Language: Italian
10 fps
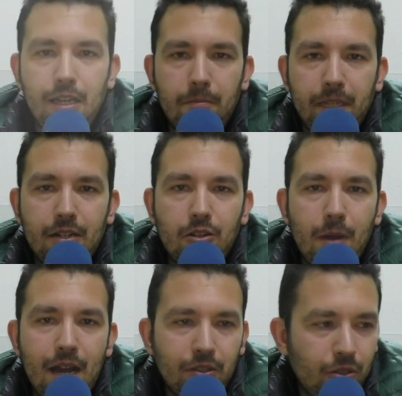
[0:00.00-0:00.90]
Mi
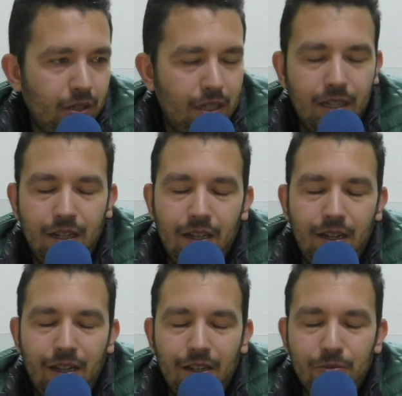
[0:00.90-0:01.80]
raccomando,
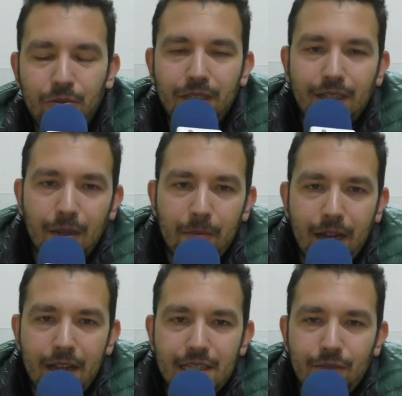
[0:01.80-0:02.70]
a tutti i
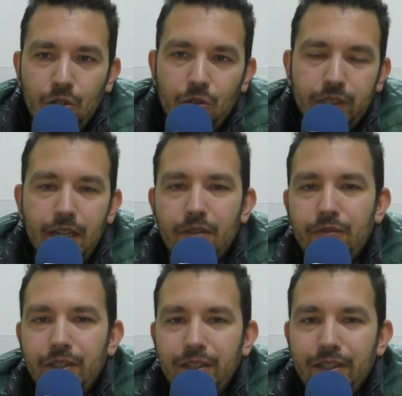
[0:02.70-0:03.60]
calabresi voglio
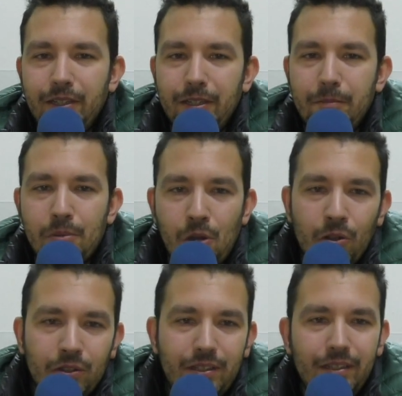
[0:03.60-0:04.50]
vedervi
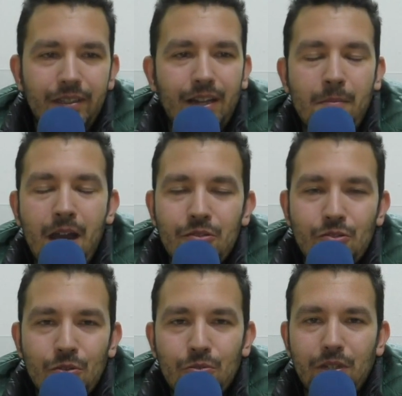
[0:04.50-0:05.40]
pronti a
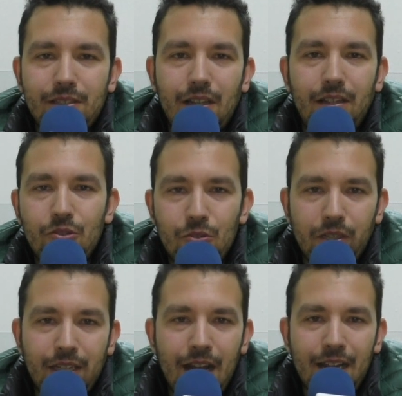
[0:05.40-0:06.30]
maggio sulle strade del Giro
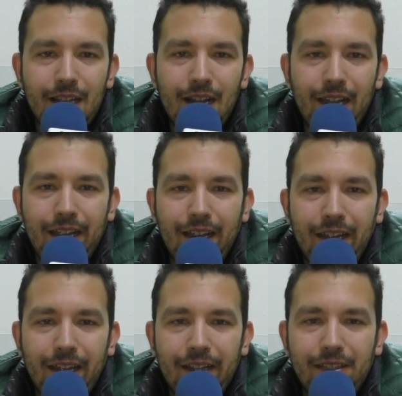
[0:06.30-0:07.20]
d'Italia
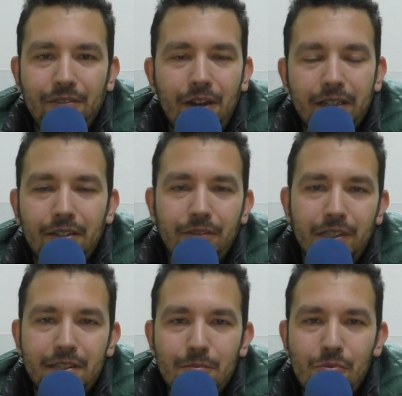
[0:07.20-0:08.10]
e tifate
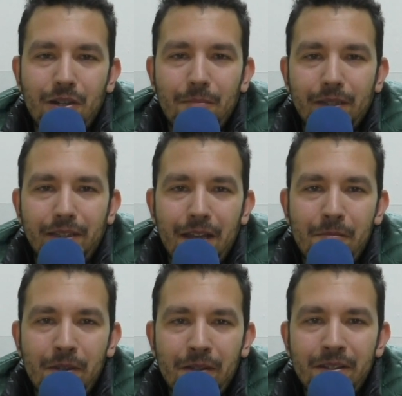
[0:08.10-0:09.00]
Vini Zabu
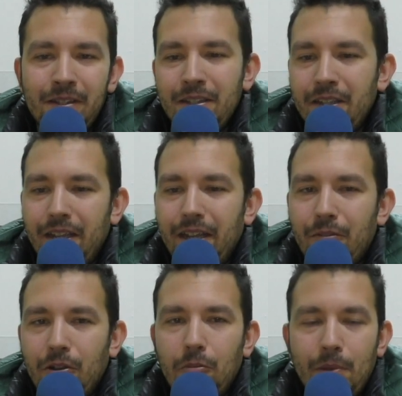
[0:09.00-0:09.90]
KTM.
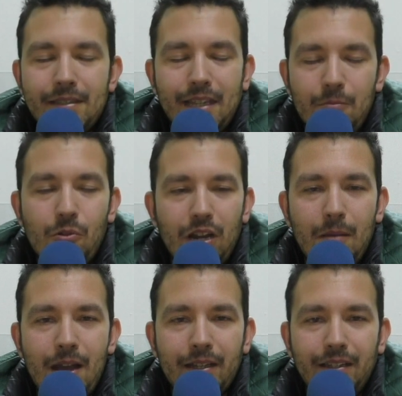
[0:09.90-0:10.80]
E quando passeremo con
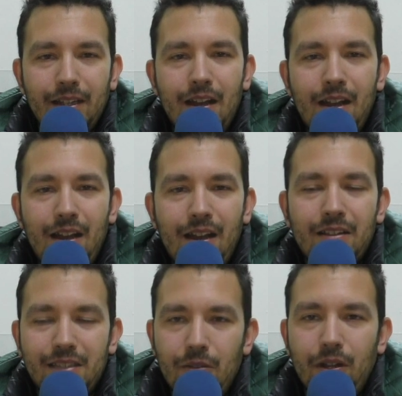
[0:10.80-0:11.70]
la
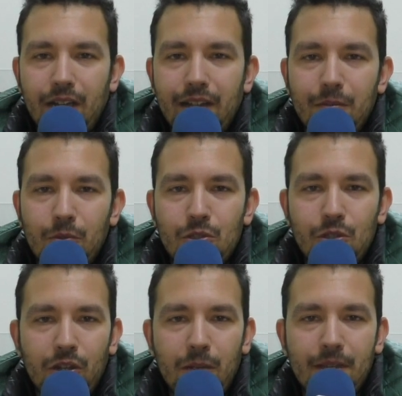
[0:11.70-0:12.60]
macchina sarà una grande
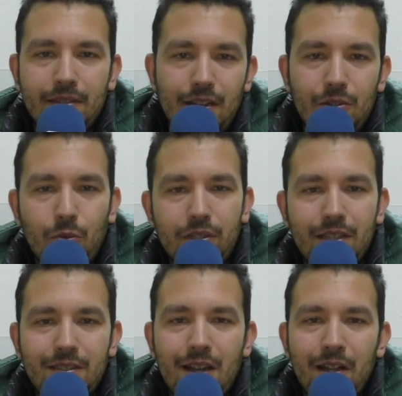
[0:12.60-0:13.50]
emozione passare su
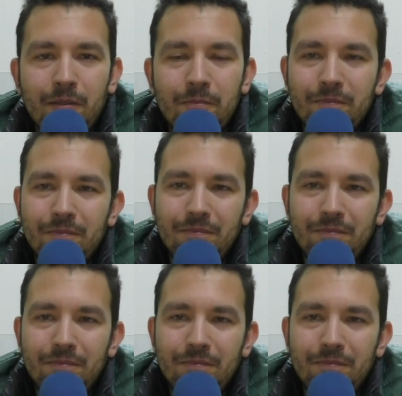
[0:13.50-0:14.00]
queste strade.